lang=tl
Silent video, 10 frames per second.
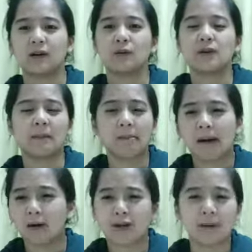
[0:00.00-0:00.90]
Kung
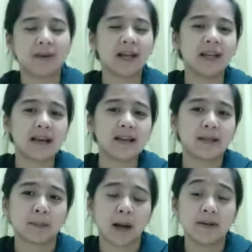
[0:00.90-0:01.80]
napapagod ka maghintay
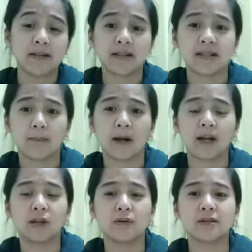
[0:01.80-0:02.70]
sa promises ng
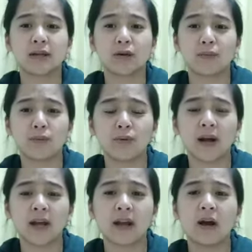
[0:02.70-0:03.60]
Panginoon sa iyong
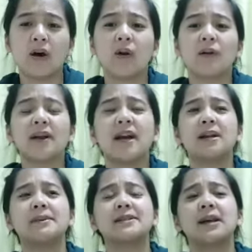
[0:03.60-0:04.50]
buhay, o kaya
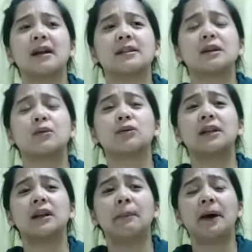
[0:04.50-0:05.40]
naman sa
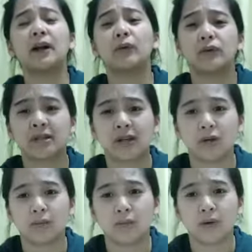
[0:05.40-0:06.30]
kasagutan ng Panginoon sa
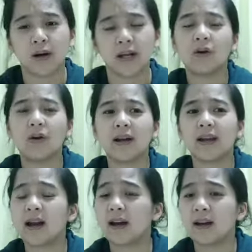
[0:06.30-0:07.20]
iyong buhay, o
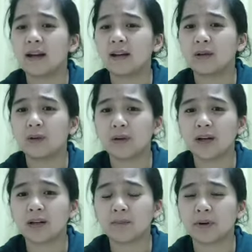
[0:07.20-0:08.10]
kaya,
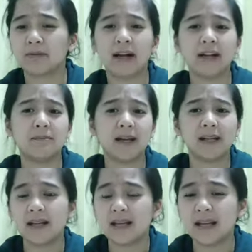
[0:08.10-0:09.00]
Lord, provide my
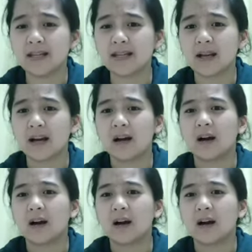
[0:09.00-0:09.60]
needs.